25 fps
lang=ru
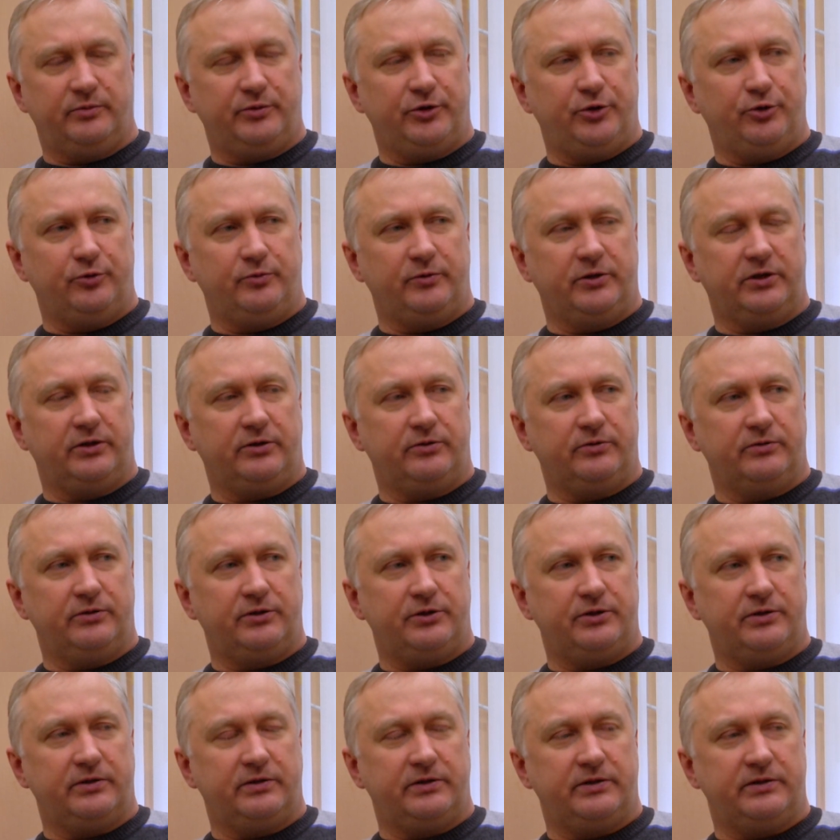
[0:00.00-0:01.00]
приемник, как
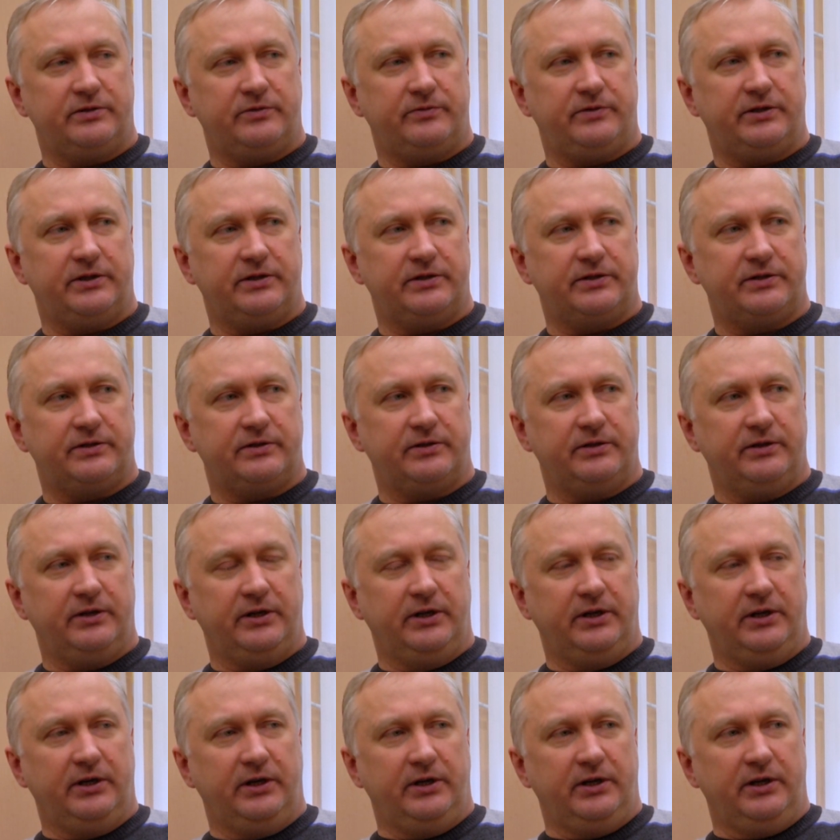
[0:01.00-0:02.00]
он называется,
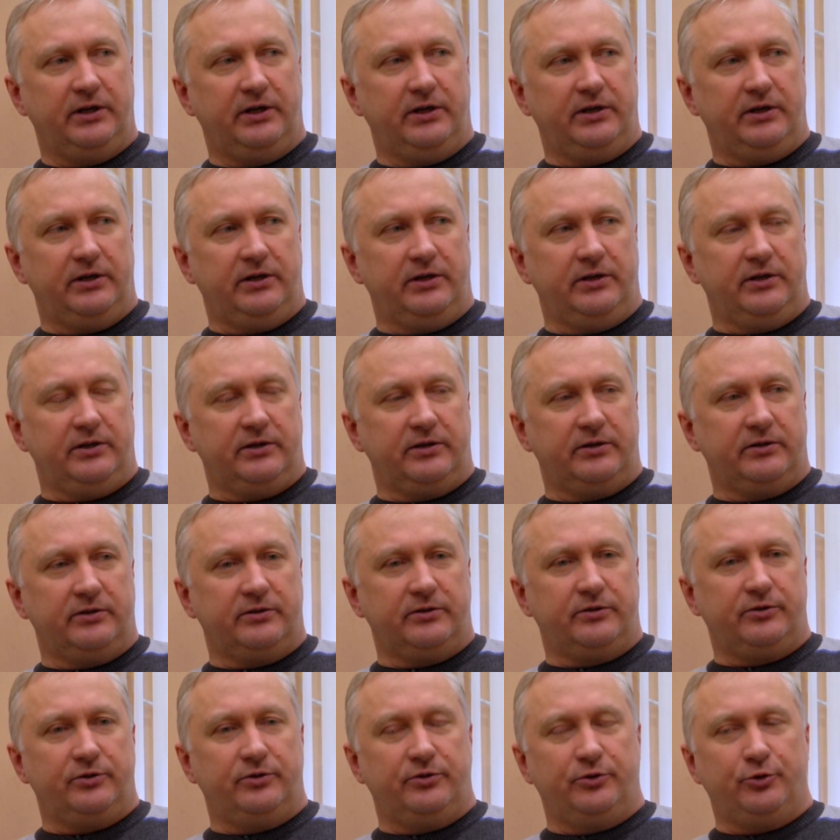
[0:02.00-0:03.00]

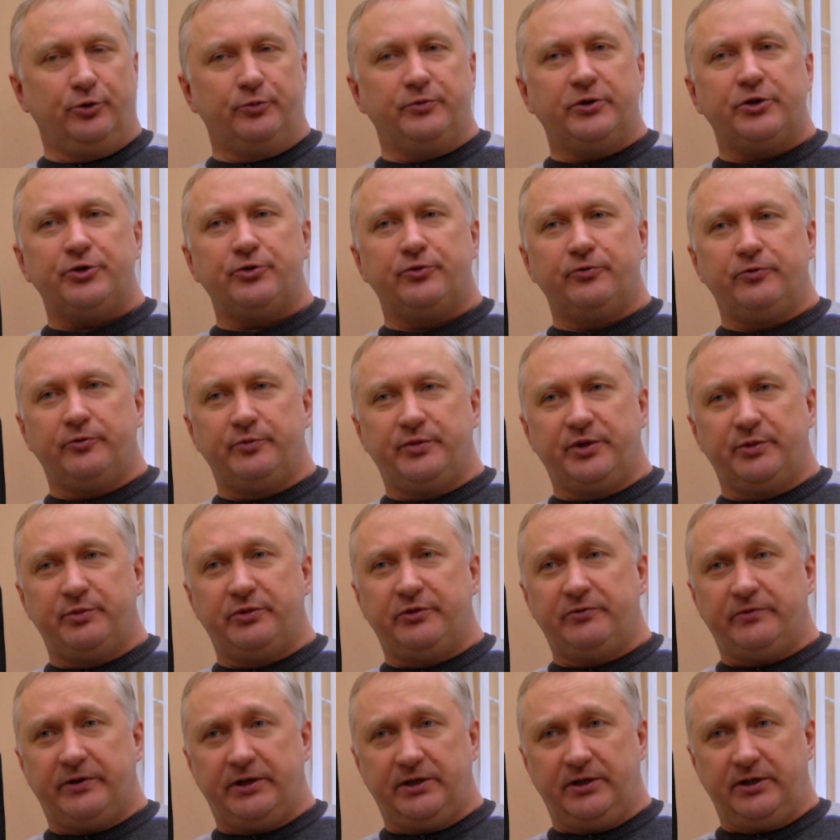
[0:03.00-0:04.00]
дом ночного
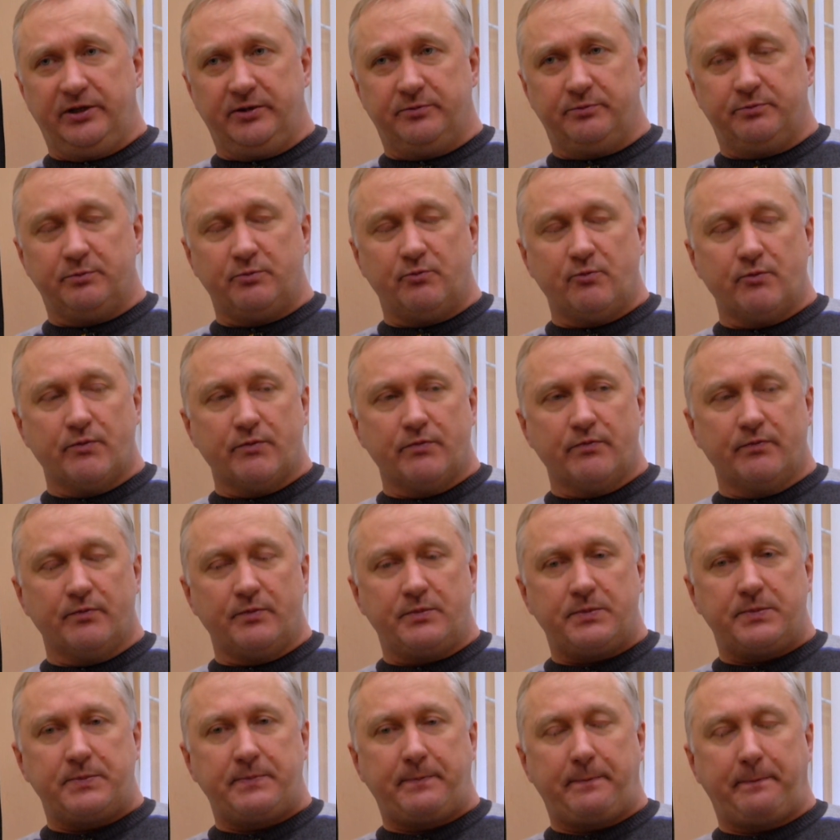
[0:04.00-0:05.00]
пребывания.
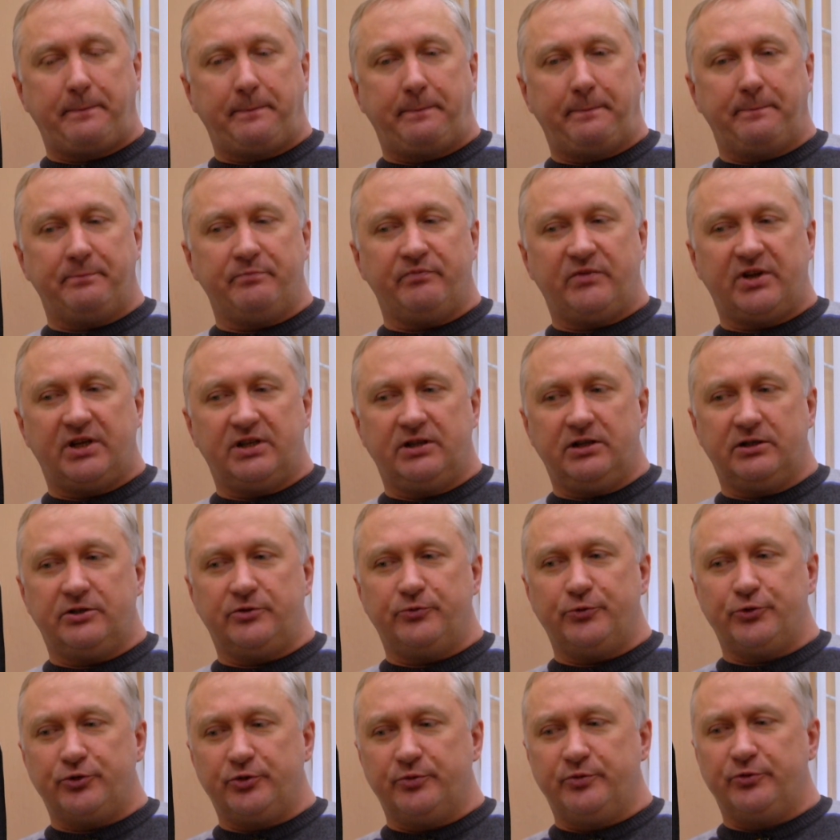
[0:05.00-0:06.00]
Для
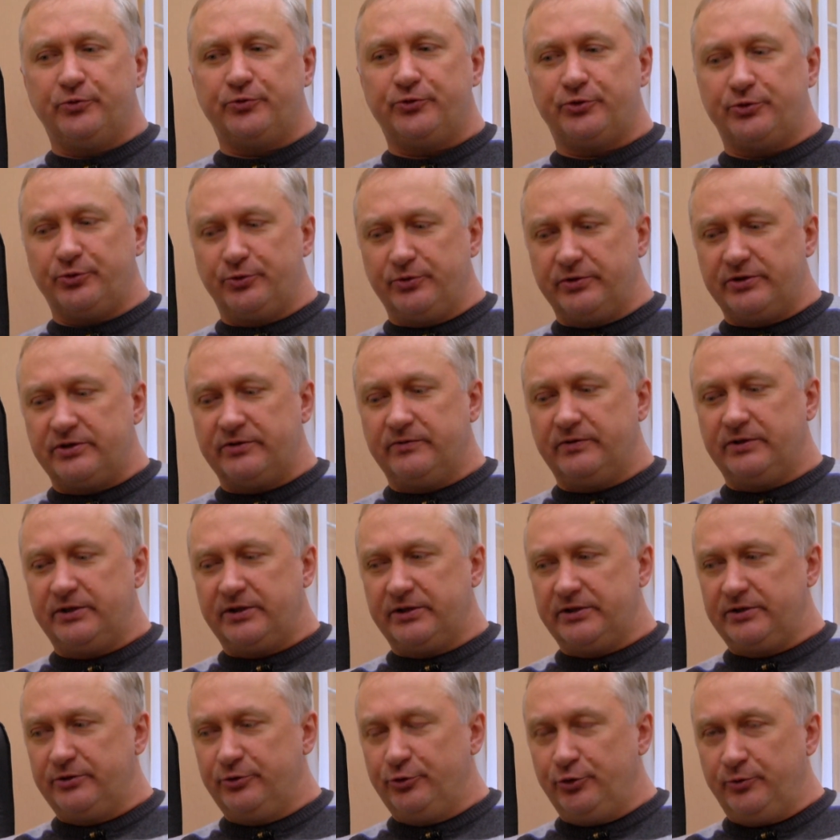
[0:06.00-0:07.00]
того, чтобы устроиться в
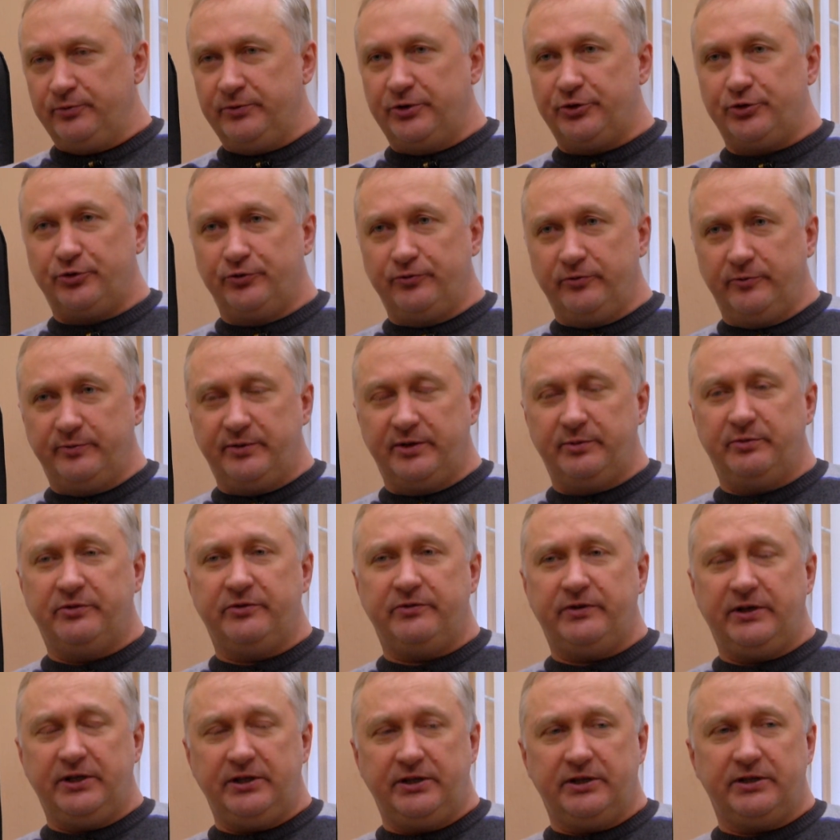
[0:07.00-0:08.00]
этот дом ночного
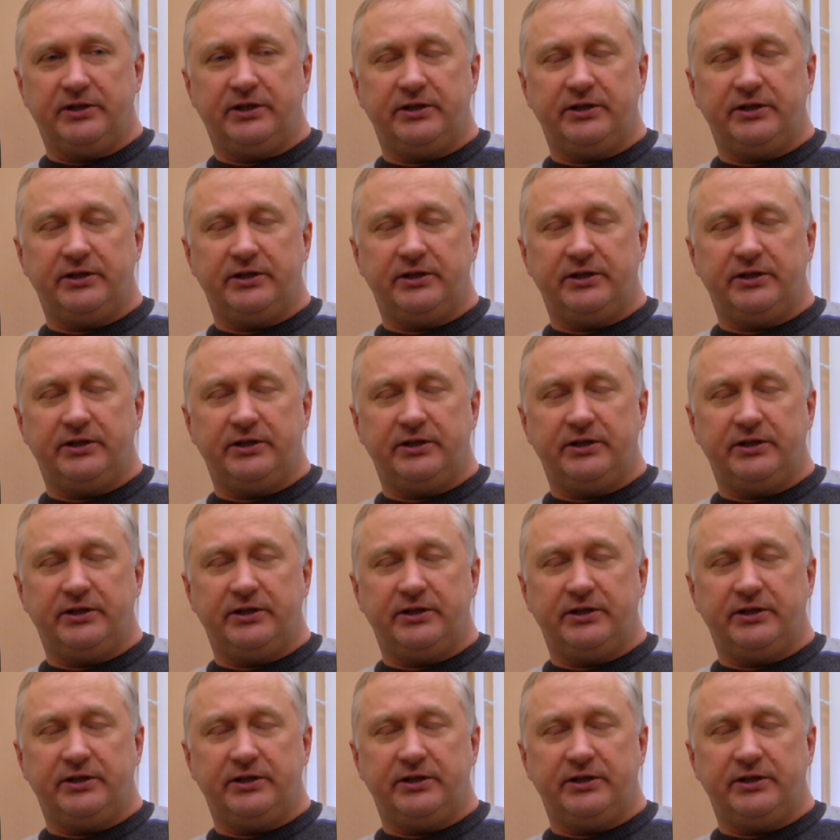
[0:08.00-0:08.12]
пребывания,